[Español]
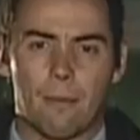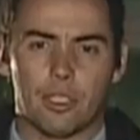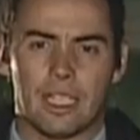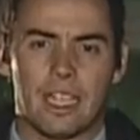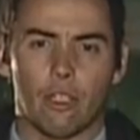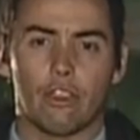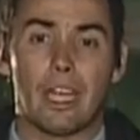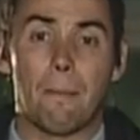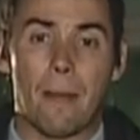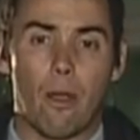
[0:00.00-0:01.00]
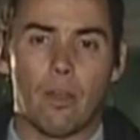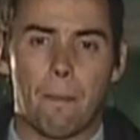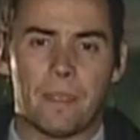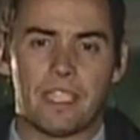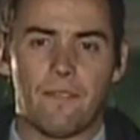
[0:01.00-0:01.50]
hasta la región del
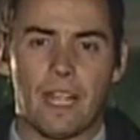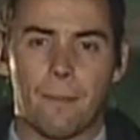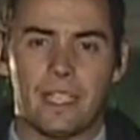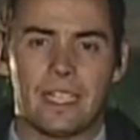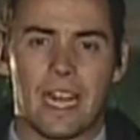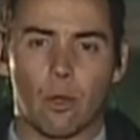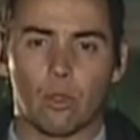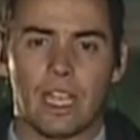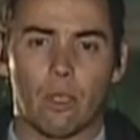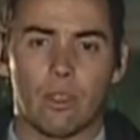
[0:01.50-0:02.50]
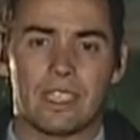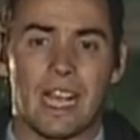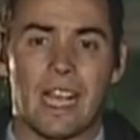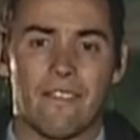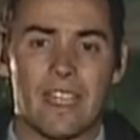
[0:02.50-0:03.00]
Maule, específicamente la ruta que une San